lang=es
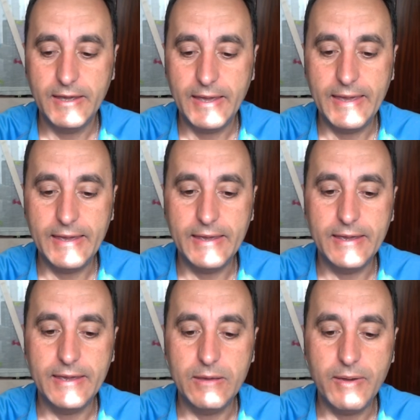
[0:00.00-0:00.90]

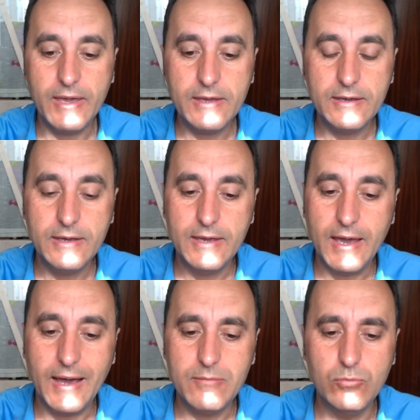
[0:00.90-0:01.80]
En eBay
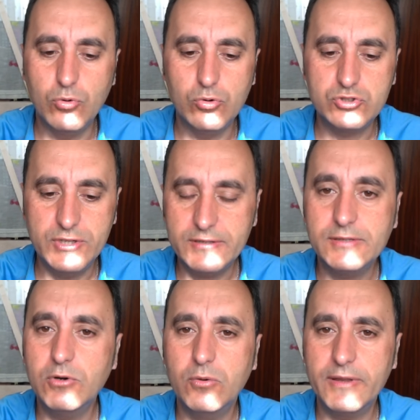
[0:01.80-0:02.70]
hay
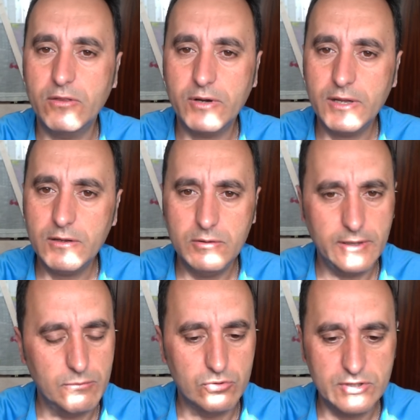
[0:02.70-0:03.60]
muchísimos vendedores
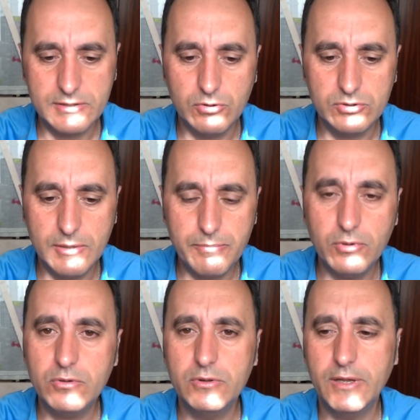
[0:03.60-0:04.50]
de muchísimos
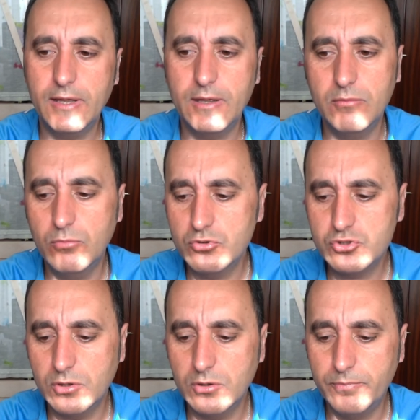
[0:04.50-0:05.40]
tipos, de
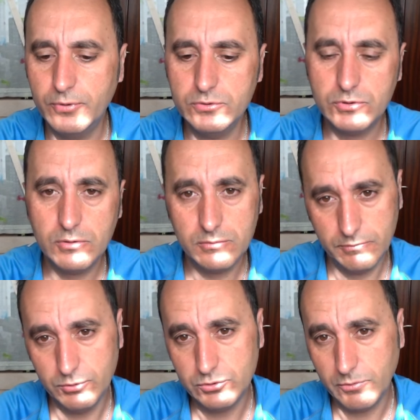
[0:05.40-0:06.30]
muchos puntos,
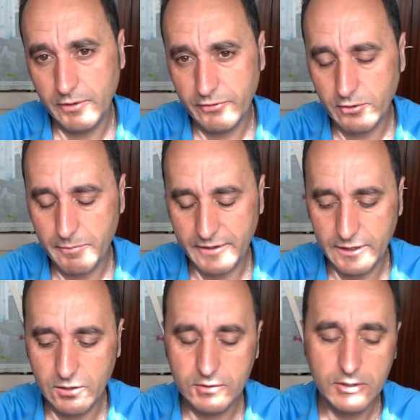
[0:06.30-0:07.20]
puntos me refiero de
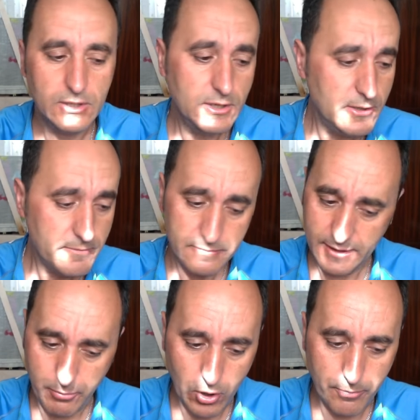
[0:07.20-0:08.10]
prestigio,
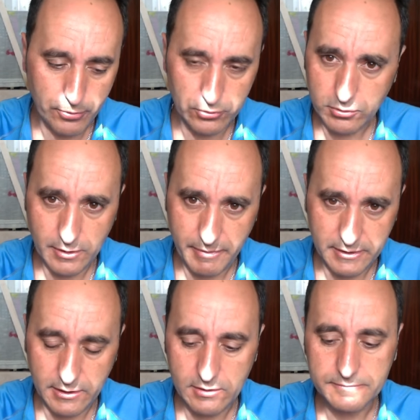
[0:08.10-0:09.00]
de pocos puntos de
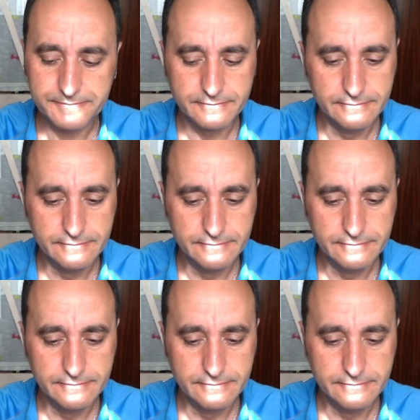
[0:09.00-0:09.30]
prestigio.